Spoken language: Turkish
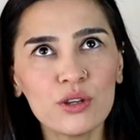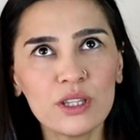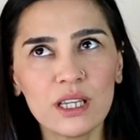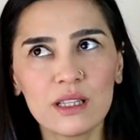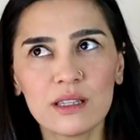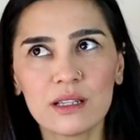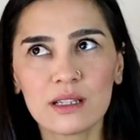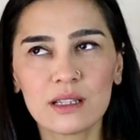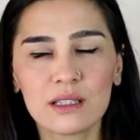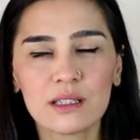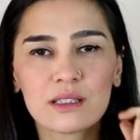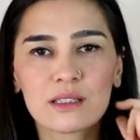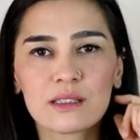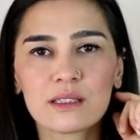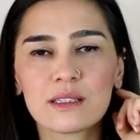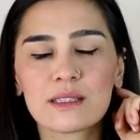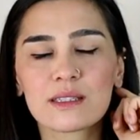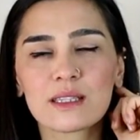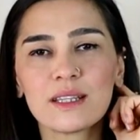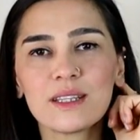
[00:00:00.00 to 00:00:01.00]
17
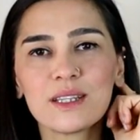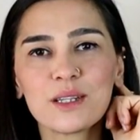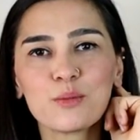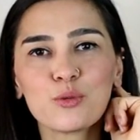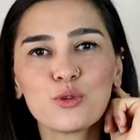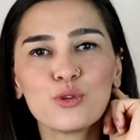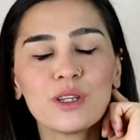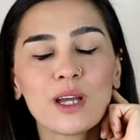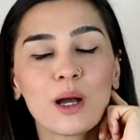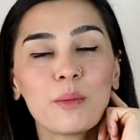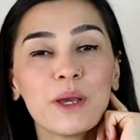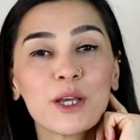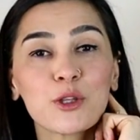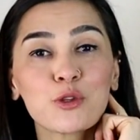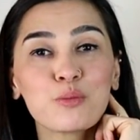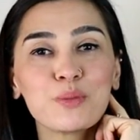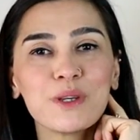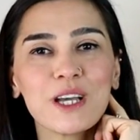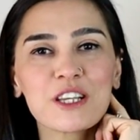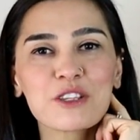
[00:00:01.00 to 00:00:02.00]
Aralık'ta sanırım Dünya
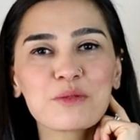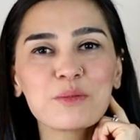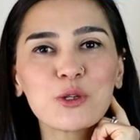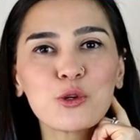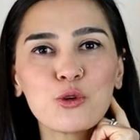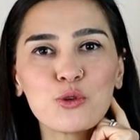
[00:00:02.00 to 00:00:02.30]
Mektup Yazma